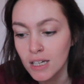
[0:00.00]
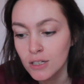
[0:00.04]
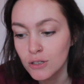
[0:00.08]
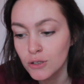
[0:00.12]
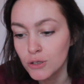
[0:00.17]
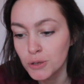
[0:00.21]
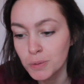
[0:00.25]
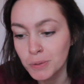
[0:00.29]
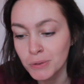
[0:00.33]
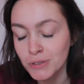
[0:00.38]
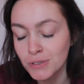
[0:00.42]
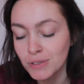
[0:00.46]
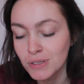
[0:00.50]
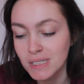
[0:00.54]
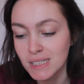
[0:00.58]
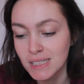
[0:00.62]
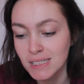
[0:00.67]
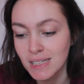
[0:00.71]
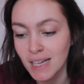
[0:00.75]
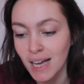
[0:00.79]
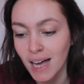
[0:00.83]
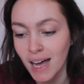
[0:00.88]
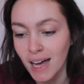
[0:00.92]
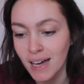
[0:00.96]
que je pense que ça
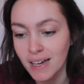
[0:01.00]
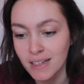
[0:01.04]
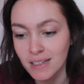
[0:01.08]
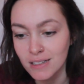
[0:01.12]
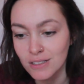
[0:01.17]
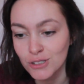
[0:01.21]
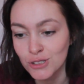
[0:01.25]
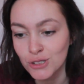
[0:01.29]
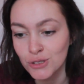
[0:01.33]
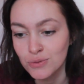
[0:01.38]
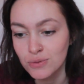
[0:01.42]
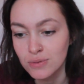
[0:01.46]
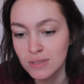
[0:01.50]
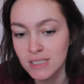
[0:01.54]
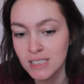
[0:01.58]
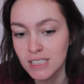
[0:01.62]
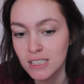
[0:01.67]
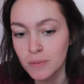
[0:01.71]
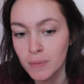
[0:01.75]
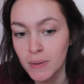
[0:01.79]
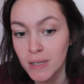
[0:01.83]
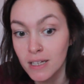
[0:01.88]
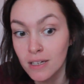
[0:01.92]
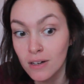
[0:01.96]
sert à rien que je vous
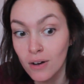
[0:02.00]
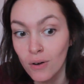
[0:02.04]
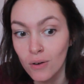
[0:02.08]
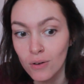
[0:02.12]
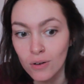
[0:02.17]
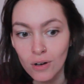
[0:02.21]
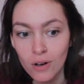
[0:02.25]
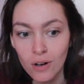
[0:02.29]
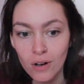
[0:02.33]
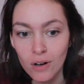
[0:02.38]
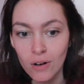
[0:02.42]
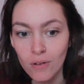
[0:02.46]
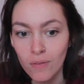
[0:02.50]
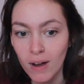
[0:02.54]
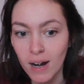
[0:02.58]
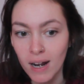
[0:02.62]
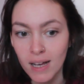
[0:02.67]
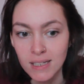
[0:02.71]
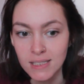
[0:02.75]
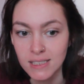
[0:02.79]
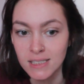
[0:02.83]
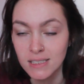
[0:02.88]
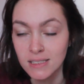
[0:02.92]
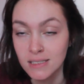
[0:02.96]
explique encore.
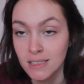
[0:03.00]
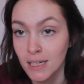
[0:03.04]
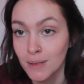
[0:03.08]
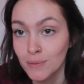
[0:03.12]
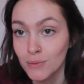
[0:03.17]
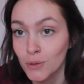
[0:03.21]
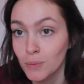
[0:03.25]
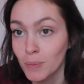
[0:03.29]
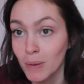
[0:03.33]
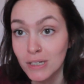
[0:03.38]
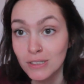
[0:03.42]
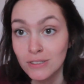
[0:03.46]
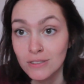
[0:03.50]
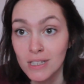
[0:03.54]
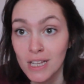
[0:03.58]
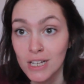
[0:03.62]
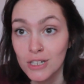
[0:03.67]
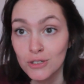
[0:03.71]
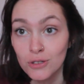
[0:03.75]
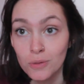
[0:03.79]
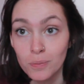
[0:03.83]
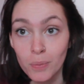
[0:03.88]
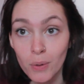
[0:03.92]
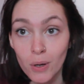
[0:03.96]
Voilà, système de
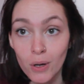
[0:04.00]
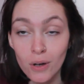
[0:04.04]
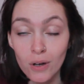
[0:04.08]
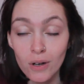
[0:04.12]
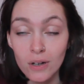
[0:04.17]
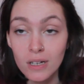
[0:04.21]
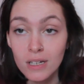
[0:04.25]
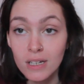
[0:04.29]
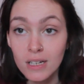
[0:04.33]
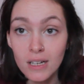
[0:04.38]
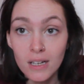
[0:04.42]
personnel shopper,